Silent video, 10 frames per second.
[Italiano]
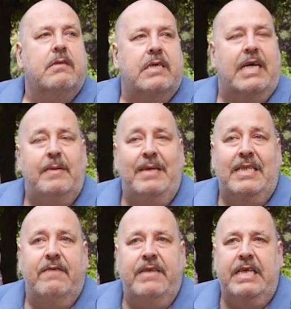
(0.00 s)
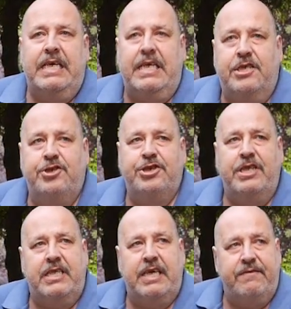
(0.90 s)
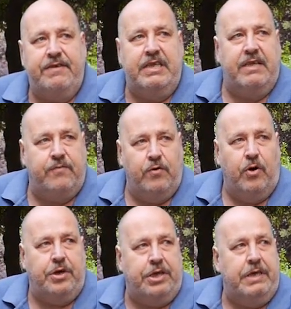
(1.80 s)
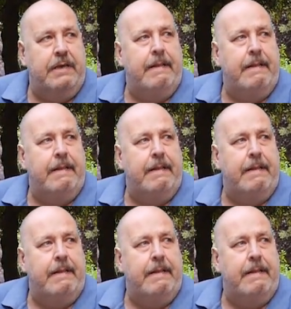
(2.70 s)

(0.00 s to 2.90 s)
Chiaramente vedere che c'è gente che viene da fuori,